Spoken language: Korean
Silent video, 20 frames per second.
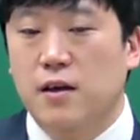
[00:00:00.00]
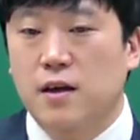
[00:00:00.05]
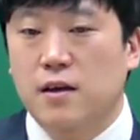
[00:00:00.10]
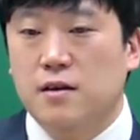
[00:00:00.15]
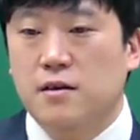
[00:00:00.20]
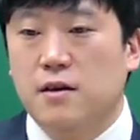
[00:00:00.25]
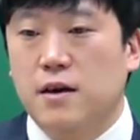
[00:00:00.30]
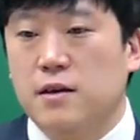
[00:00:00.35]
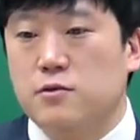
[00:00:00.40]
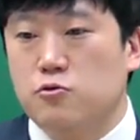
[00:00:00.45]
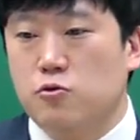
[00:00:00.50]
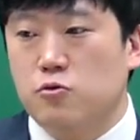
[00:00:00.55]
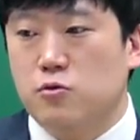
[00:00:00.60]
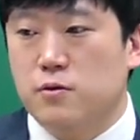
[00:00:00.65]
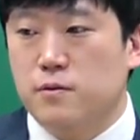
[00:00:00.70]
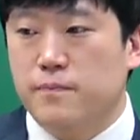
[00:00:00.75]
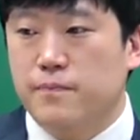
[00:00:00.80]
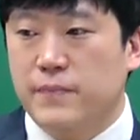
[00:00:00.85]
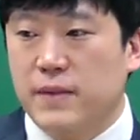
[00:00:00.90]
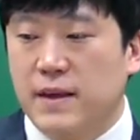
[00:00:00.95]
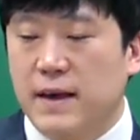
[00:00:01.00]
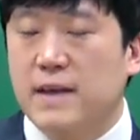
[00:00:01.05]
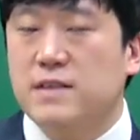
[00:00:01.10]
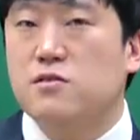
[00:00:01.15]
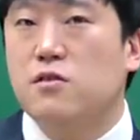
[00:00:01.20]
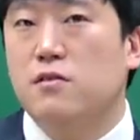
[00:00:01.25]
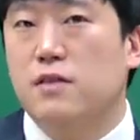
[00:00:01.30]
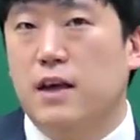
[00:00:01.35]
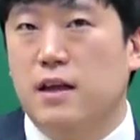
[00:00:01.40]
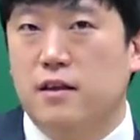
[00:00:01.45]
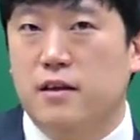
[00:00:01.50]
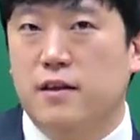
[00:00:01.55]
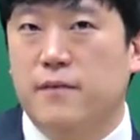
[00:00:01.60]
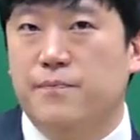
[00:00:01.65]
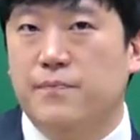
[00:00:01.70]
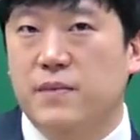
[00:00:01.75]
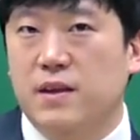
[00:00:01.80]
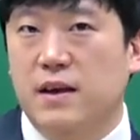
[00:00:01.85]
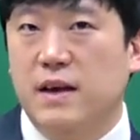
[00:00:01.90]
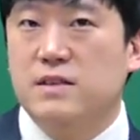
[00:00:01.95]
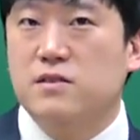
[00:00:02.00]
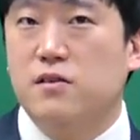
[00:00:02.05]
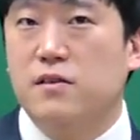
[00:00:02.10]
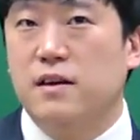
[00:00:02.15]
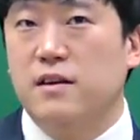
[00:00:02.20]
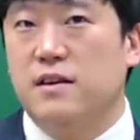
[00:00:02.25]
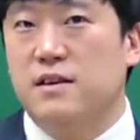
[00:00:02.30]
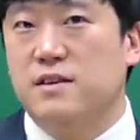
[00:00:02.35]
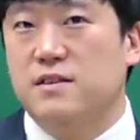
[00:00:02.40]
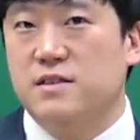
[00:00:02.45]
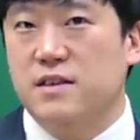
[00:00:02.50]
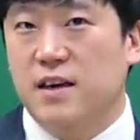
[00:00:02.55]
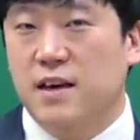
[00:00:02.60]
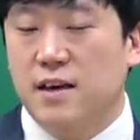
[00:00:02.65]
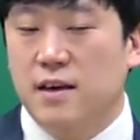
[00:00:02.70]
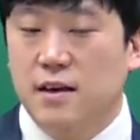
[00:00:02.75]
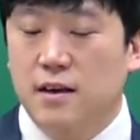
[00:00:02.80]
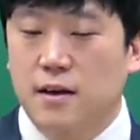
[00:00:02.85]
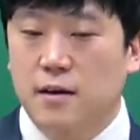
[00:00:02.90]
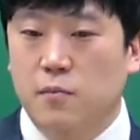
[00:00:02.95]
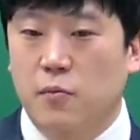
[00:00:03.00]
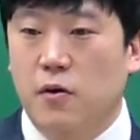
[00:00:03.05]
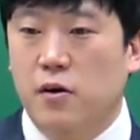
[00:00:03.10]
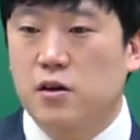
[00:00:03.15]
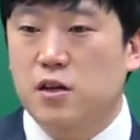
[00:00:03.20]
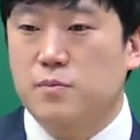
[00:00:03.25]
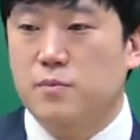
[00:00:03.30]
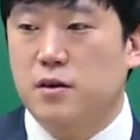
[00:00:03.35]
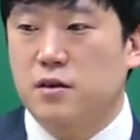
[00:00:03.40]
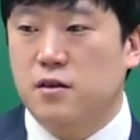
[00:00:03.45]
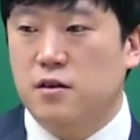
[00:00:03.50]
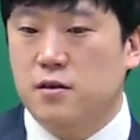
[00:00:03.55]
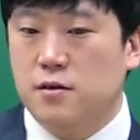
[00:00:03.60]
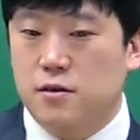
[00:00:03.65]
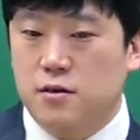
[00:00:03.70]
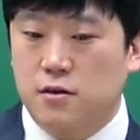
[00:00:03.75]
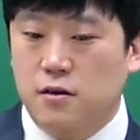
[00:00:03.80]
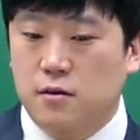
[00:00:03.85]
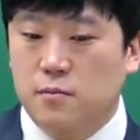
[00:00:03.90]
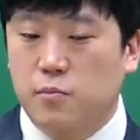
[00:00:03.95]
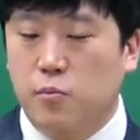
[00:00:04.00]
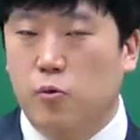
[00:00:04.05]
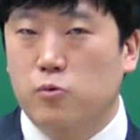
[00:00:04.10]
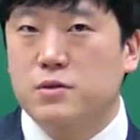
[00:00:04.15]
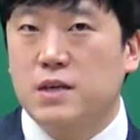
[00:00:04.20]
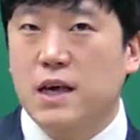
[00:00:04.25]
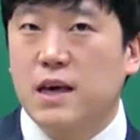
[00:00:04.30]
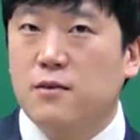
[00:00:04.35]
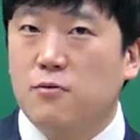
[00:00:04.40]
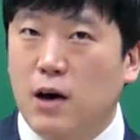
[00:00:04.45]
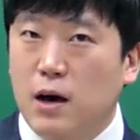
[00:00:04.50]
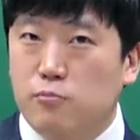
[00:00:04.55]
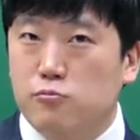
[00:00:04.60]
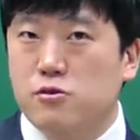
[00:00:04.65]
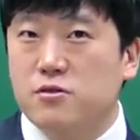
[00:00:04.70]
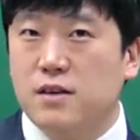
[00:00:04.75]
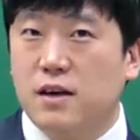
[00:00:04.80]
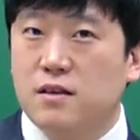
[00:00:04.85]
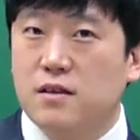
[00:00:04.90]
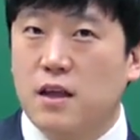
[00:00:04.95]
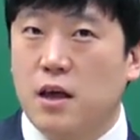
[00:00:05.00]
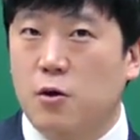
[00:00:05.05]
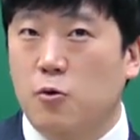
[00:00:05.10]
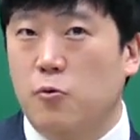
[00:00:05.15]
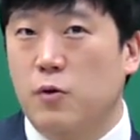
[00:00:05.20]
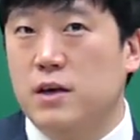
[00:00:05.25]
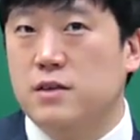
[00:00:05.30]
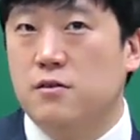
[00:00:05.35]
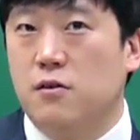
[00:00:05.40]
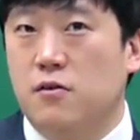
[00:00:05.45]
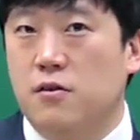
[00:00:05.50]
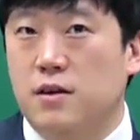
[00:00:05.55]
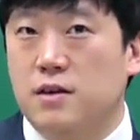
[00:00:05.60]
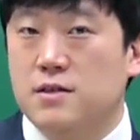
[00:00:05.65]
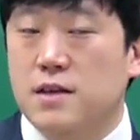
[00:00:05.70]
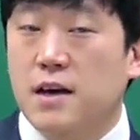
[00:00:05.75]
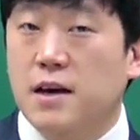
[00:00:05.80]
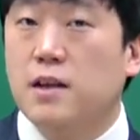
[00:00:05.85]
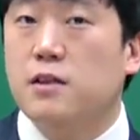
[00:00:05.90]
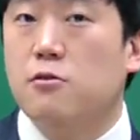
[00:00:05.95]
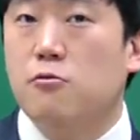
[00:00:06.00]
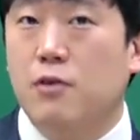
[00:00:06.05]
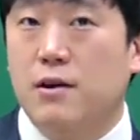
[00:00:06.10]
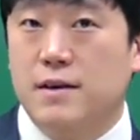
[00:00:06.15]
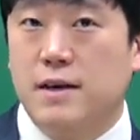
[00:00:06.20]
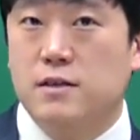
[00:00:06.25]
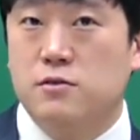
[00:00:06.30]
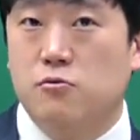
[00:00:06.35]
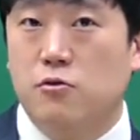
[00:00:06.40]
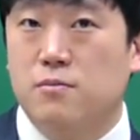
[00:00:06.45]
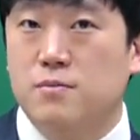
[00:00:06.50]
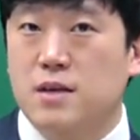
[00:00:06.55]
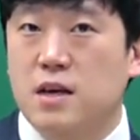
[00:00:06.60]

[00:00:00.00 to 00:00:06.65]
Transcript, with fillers: 그게 조금 예전에는 예전에는 이제 뭐 예를 들면은 그런 보세 환물 상태로 해서 이렇게 싸게 들어왔겠죠.